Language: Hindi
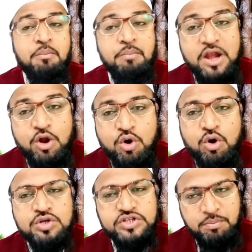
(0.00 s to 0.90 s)
मैं
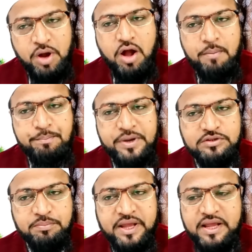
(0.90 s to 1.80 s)
लोगों से मोहब्बत
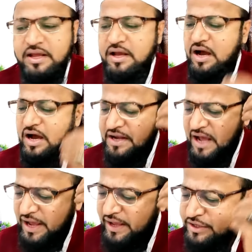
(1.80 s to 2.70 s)
में
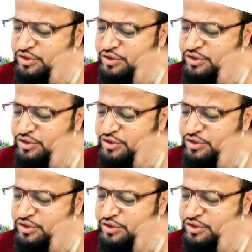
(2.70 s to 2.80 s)
अनाए